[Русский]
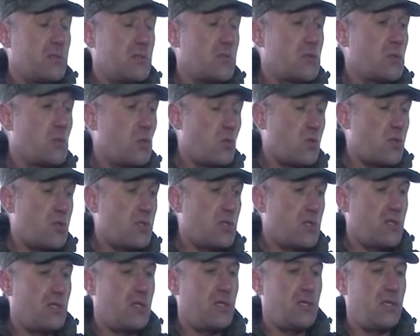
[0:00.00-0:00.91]

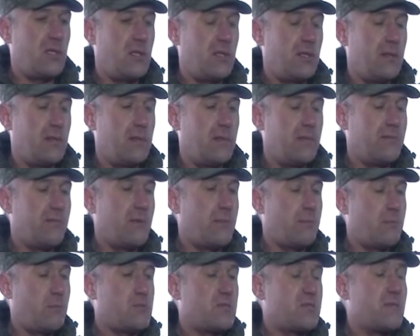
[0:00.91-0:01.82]
сложные и
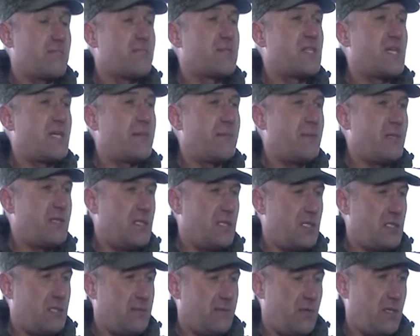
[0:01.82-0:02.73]
вопросы
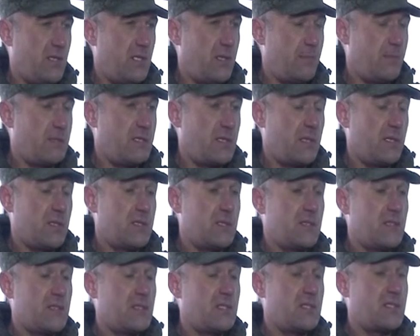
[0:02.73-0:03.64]
взаимодействия а
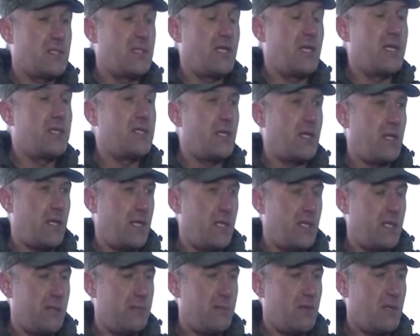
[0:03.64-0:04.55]
непосредственно с
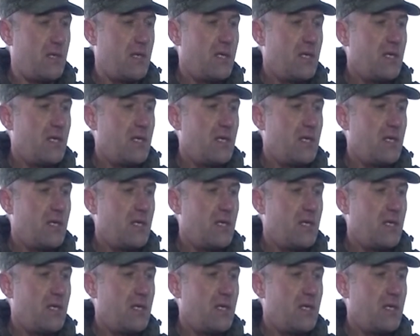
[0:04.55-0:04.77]
территориальными,